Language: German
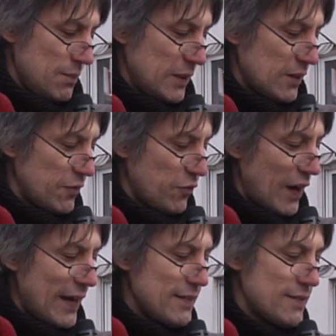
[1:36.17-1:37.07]
bietet
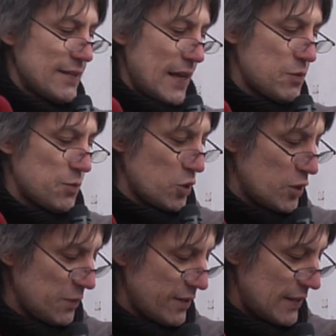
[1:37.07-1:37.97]
freies,
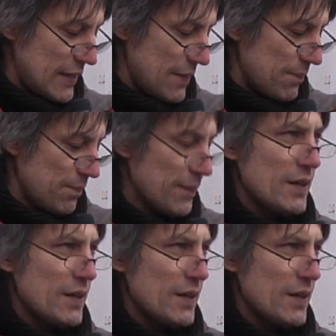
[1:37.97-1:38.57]
selbstbestimmtes Leben.